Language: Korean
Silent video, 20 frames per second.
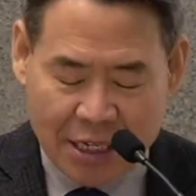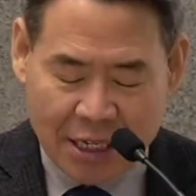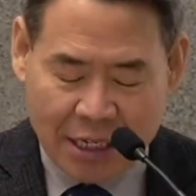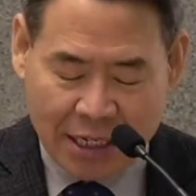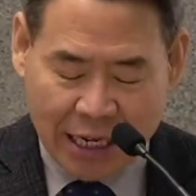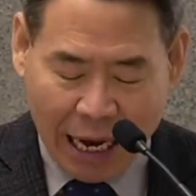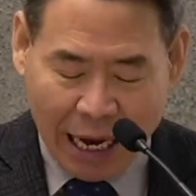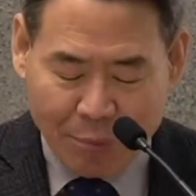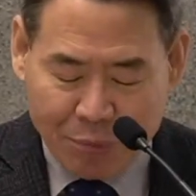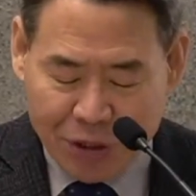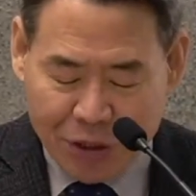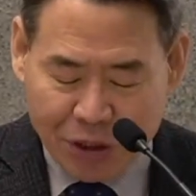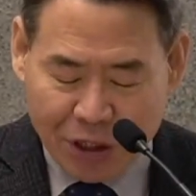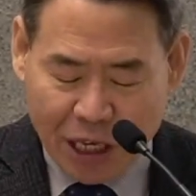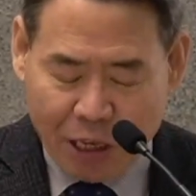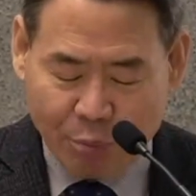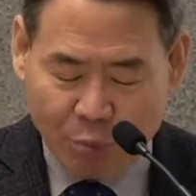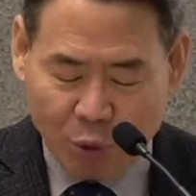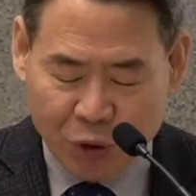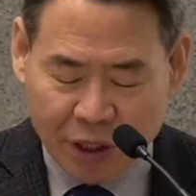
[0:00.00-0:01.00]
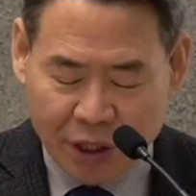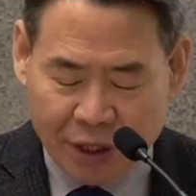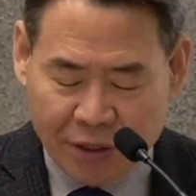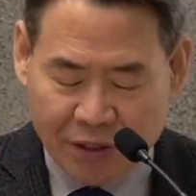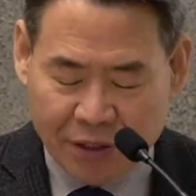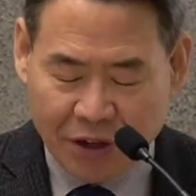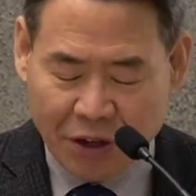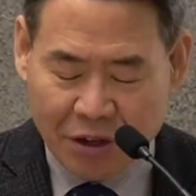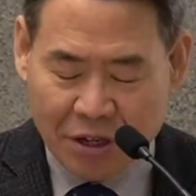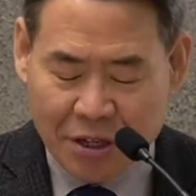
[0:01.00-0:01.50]
감정에 못
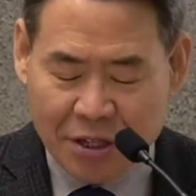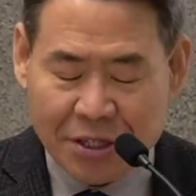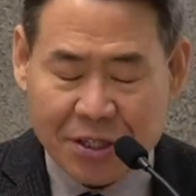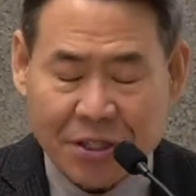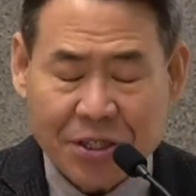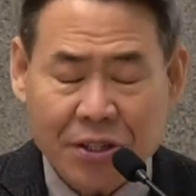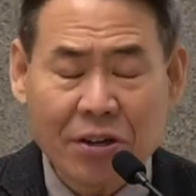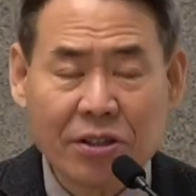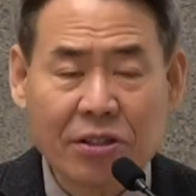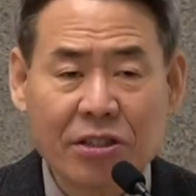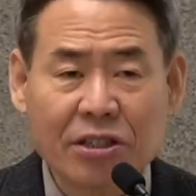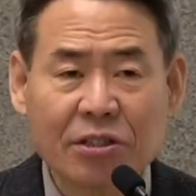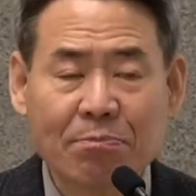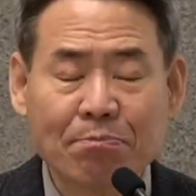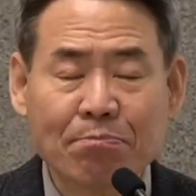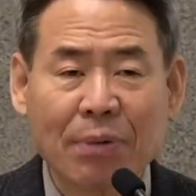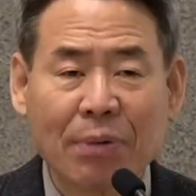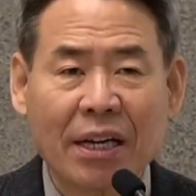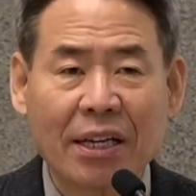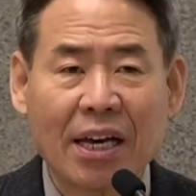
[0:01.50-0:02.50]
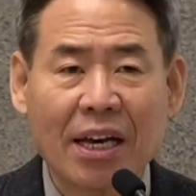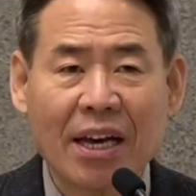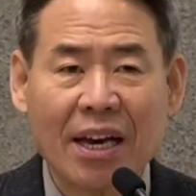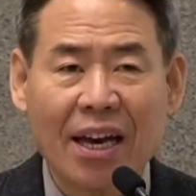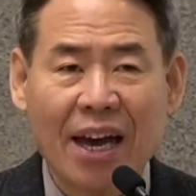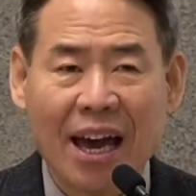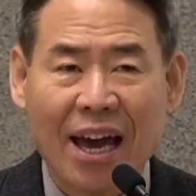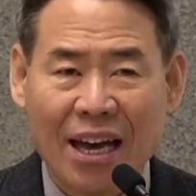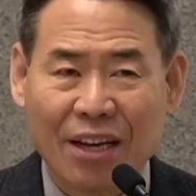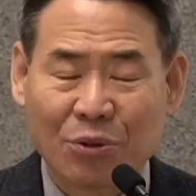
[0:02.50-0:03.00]
이겨서 성급하게
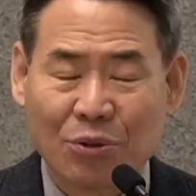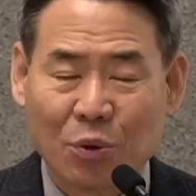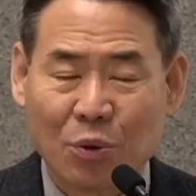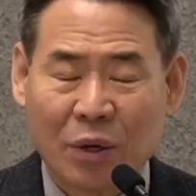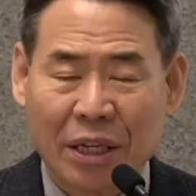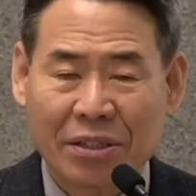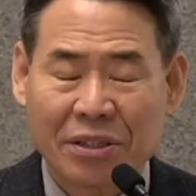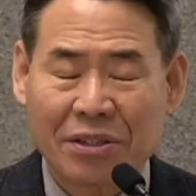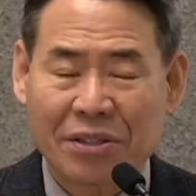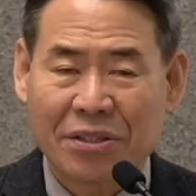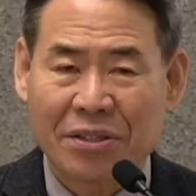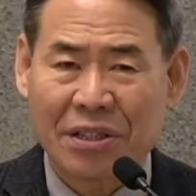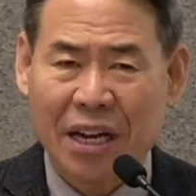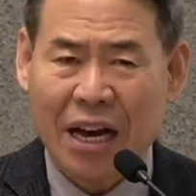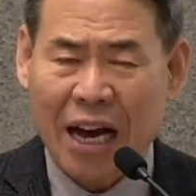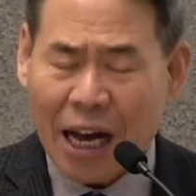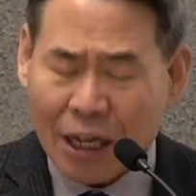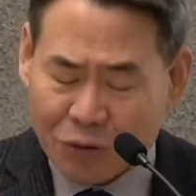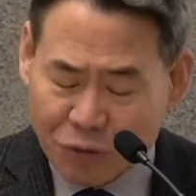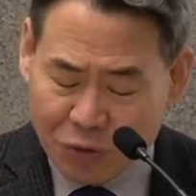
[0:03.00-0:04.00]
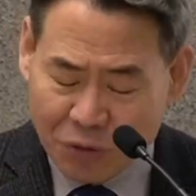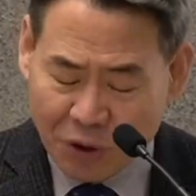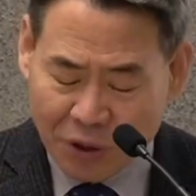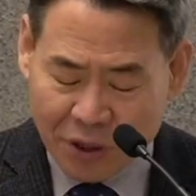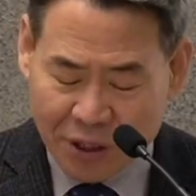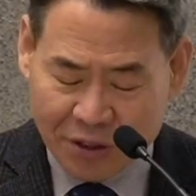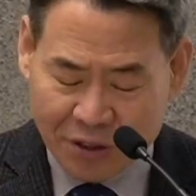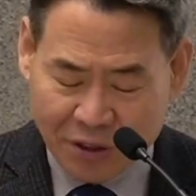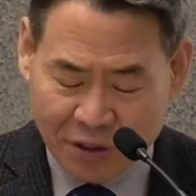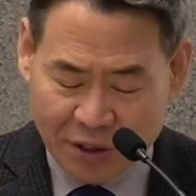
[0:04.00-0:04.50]
행동하는 것은 아주
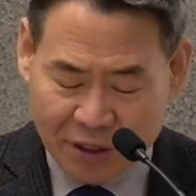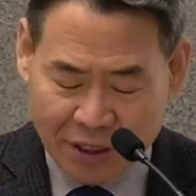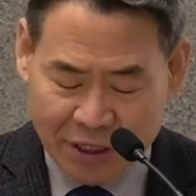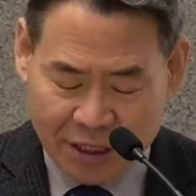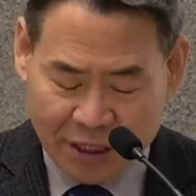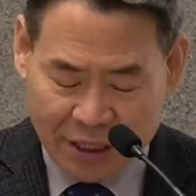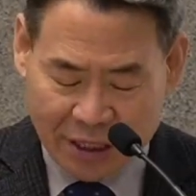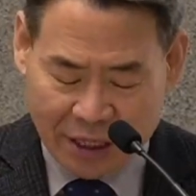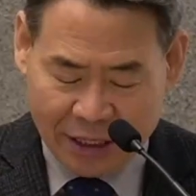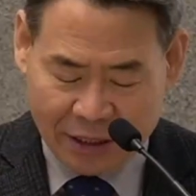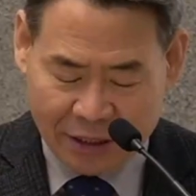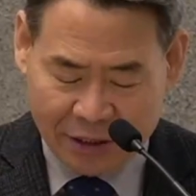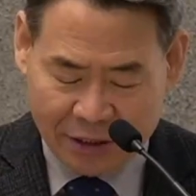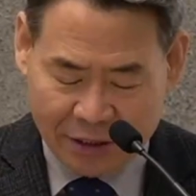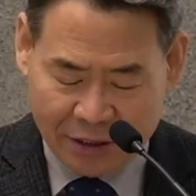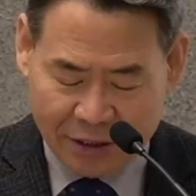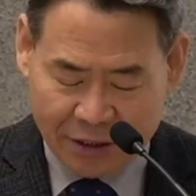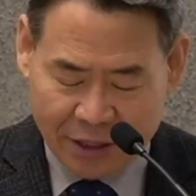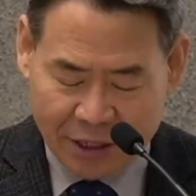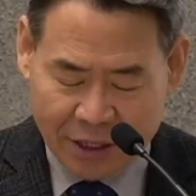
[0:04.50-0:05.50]
어리석은 일이라는 거죠.